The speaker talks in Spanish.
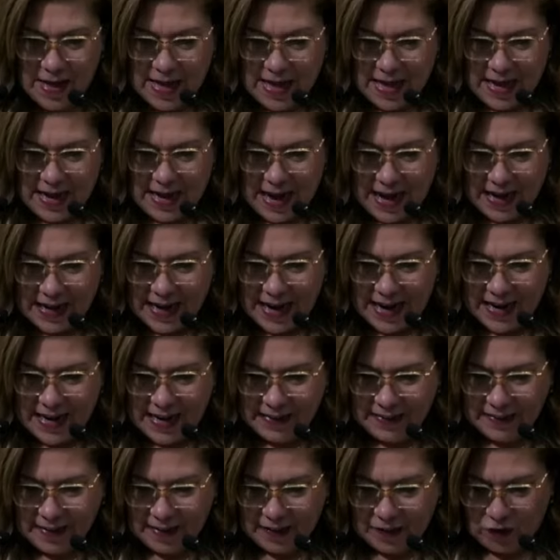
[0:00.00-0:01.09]
La gran
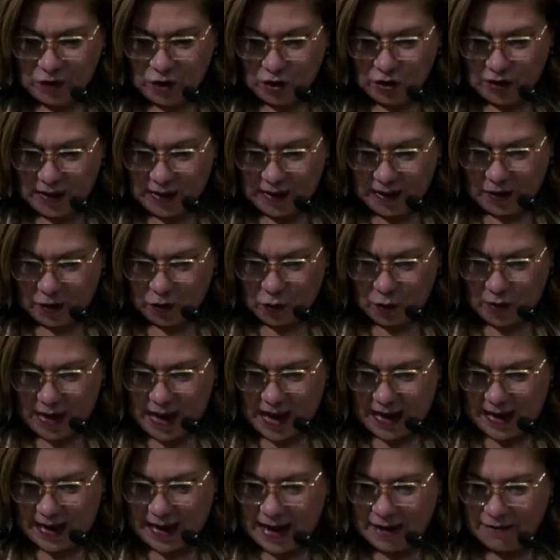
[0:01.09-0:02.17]
extensión
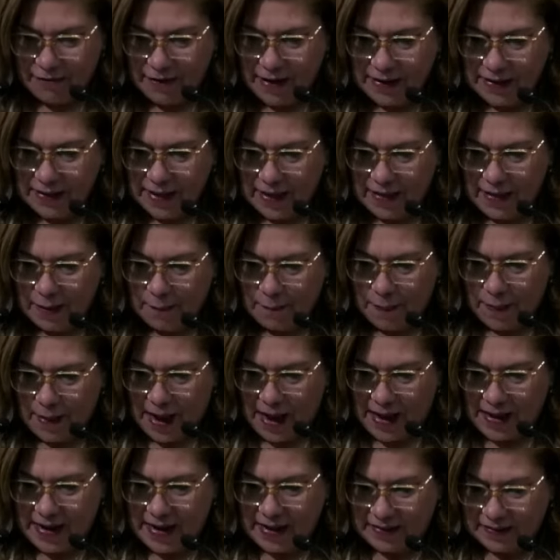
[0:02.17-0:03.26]
territorial, la falta de
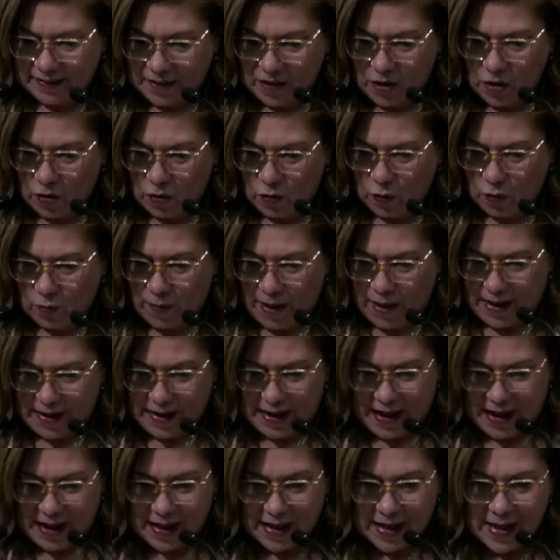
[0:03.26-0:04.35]
planeación
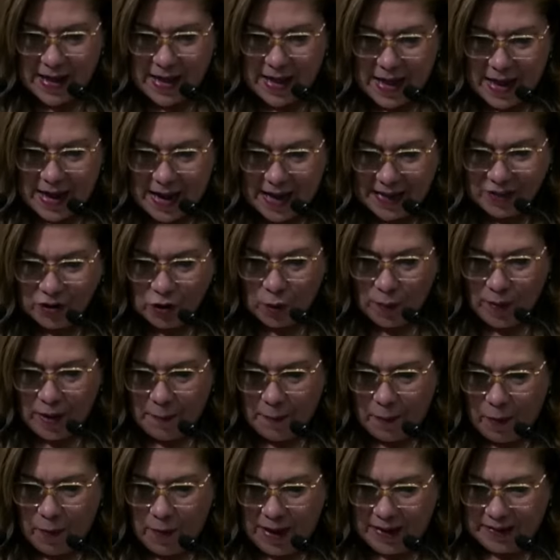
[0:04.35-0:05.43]
urbana, la
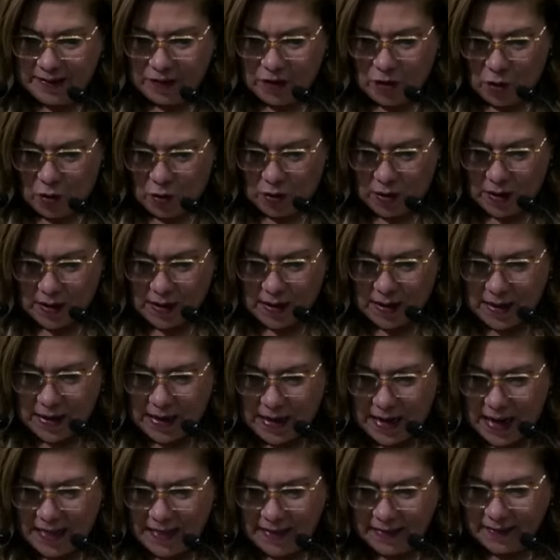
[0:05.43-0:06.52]
sobrepoblación y
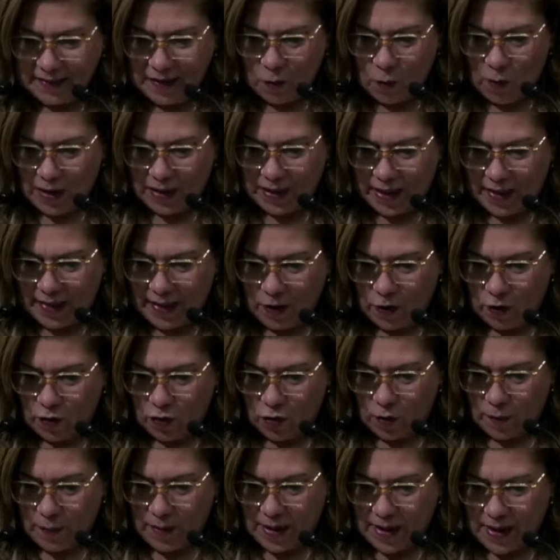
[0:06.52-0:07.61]
la desigualdad
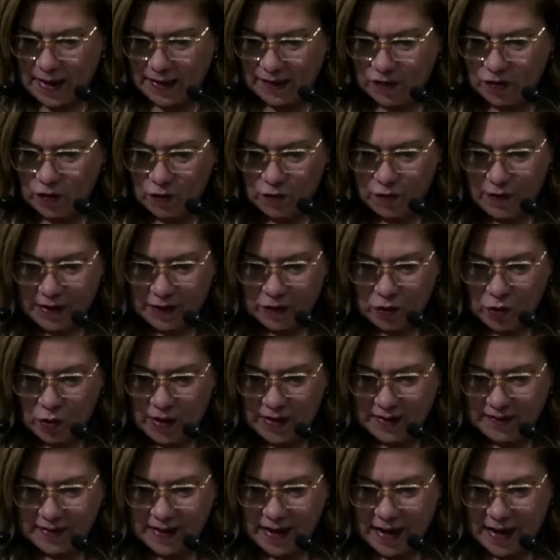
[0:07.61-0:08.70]
económica son
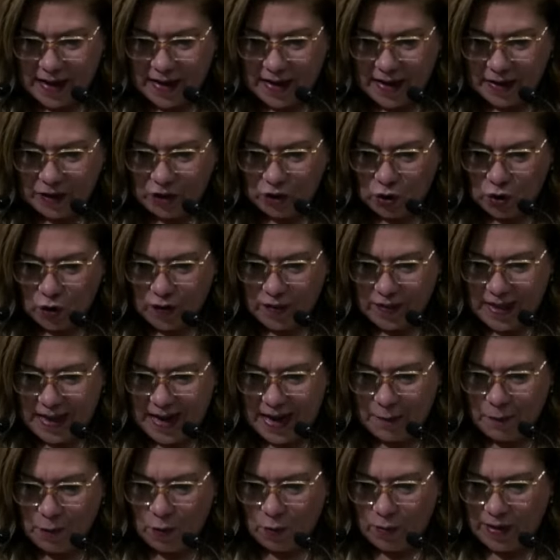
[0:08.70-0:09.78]
factores que han hecho de
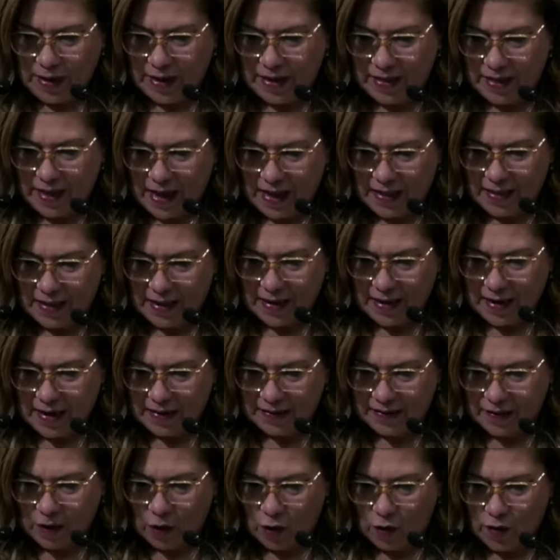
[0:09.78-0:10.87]
la movilidad en el
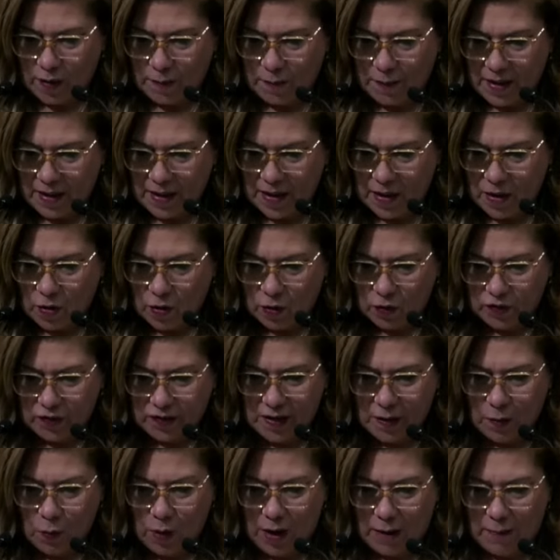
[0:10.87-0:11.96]
Estado de México
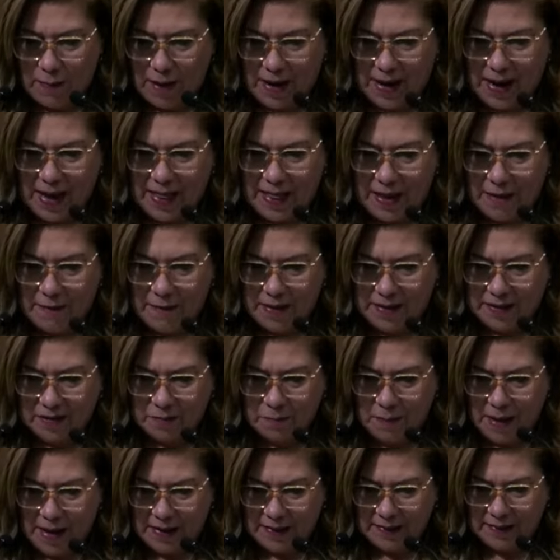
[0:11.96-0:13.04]
se vuelva cada vez
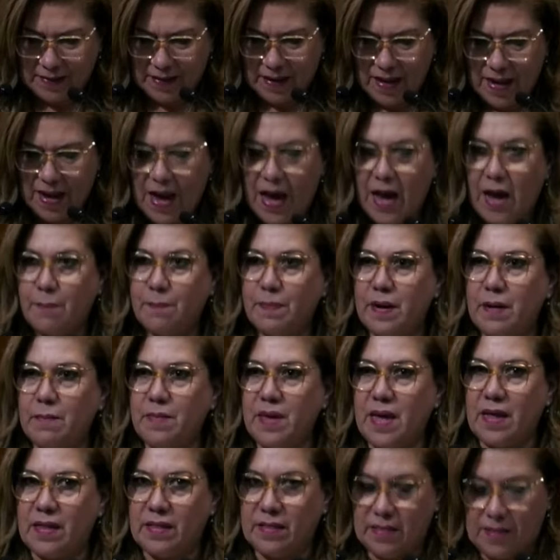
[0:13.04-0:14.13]
más
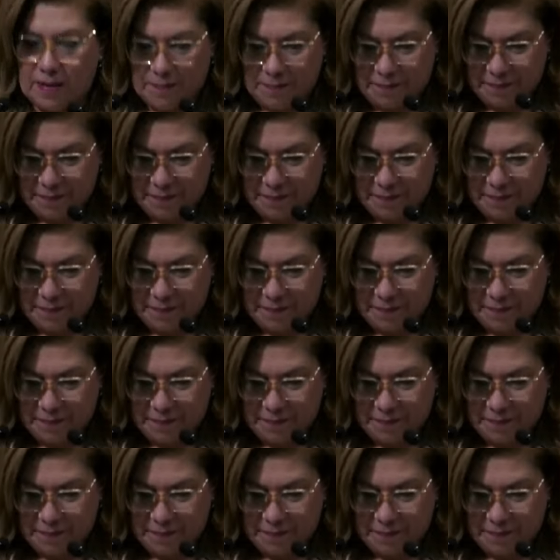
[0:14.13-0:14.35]
apremiante.